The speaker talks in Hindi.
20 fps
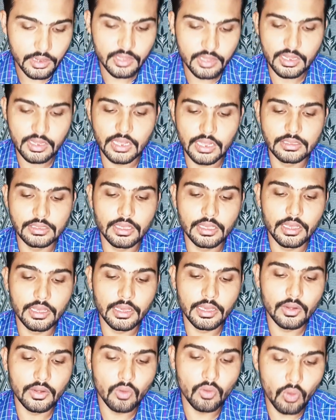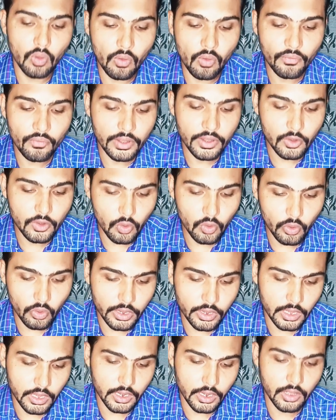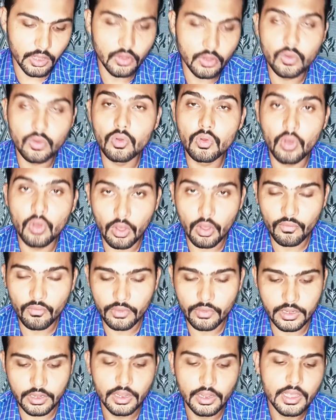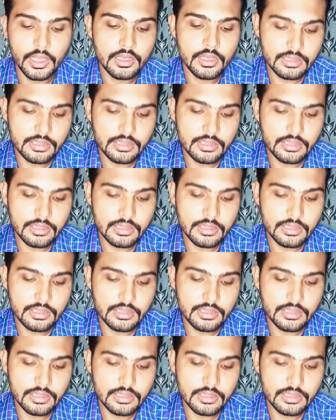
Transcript: नज़र आ जाए अगर ऑफ एंड ऑन आ रहा हो ऑफन